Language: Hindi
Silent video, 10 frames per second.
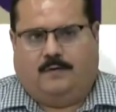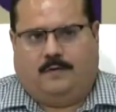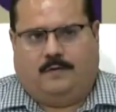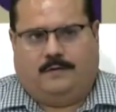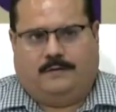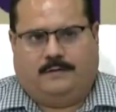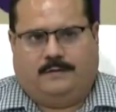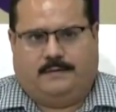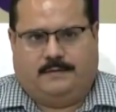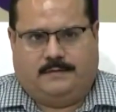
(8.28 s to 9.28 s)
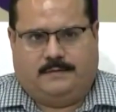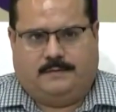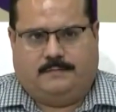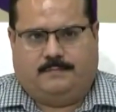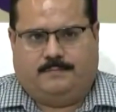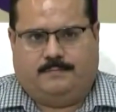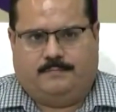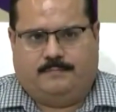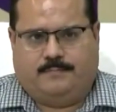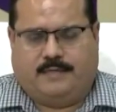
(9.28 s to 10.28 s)
और
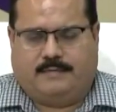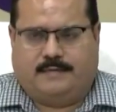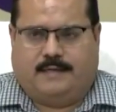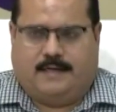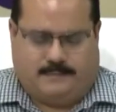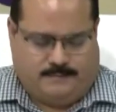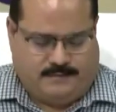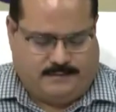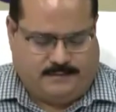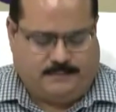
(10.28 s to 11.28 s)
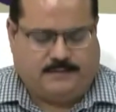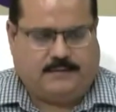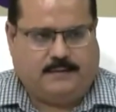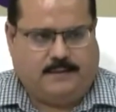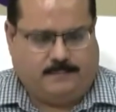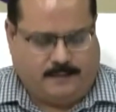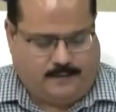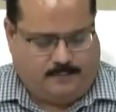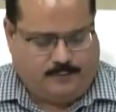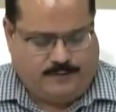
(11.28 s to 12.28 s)
प्रातः आठ बजे से मतगणना
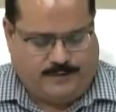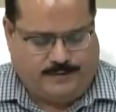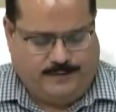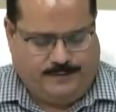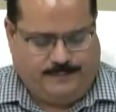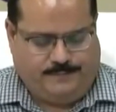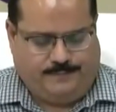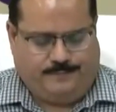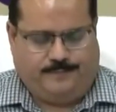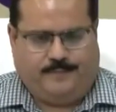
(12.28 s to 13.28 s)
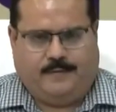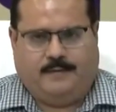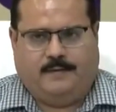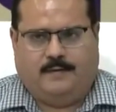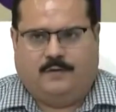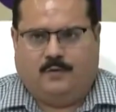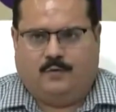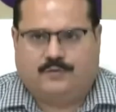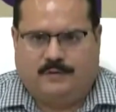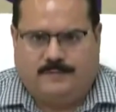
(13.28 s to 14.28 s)
प्रारंभ हो जाएगी
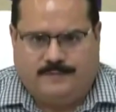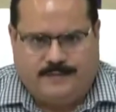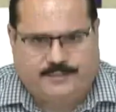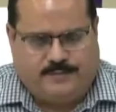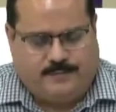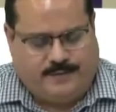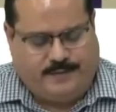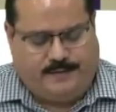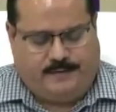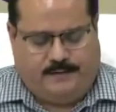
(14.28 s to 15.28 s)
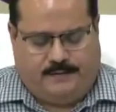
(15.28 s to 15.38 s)
उत्तर प्रदेश में